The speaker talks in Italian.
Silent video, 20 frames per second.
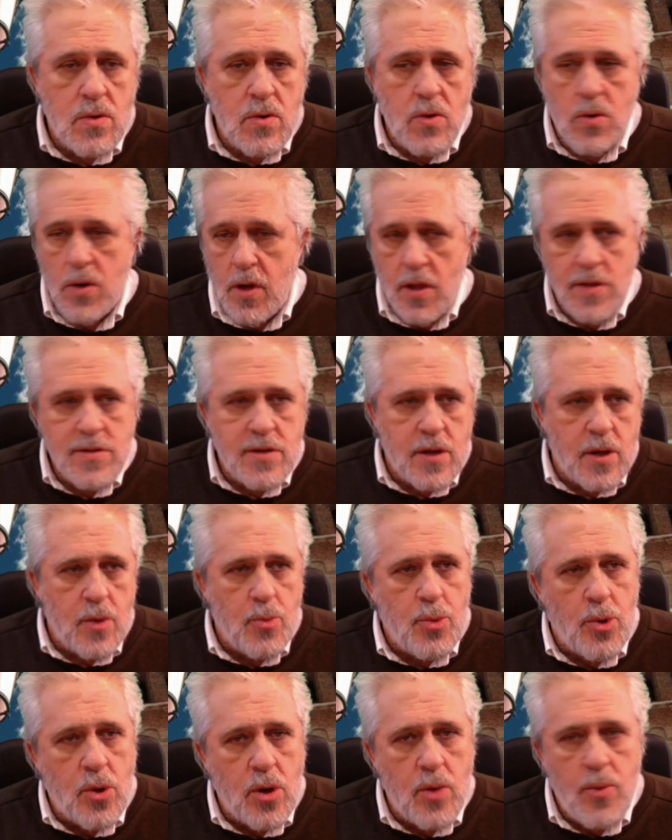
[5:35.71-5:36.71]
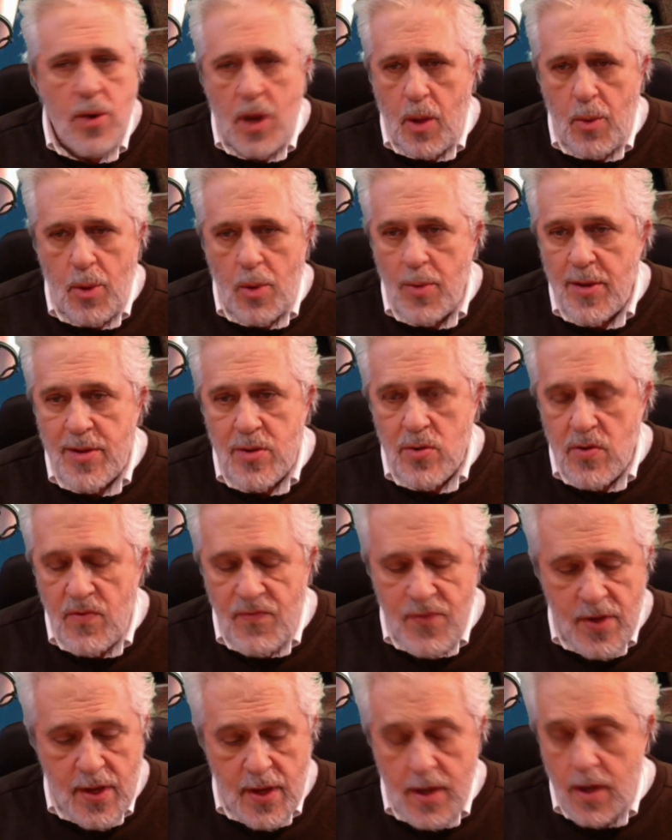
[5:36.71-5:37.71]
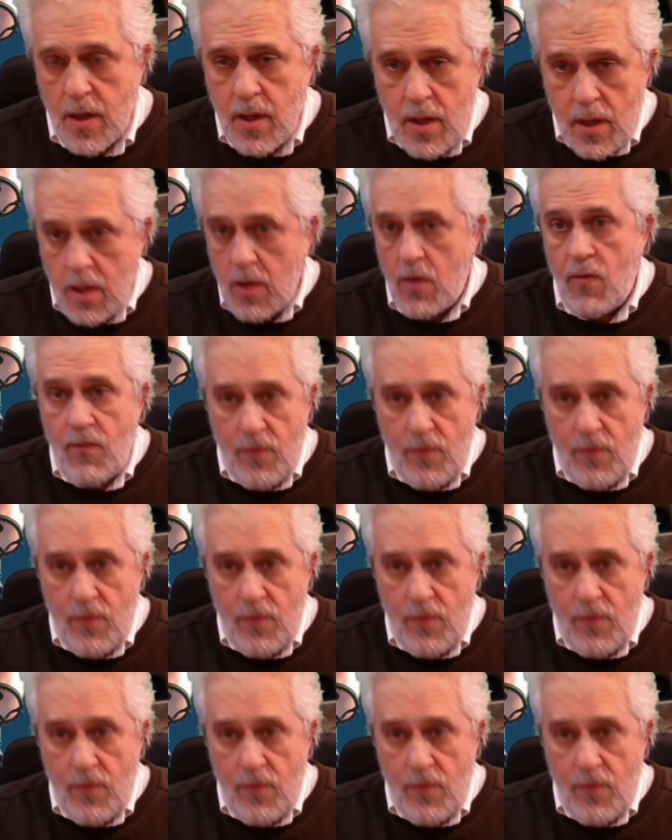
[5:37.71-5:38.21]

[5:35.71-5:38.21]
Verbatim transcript: non nel tempo, che mi riprometto di fare e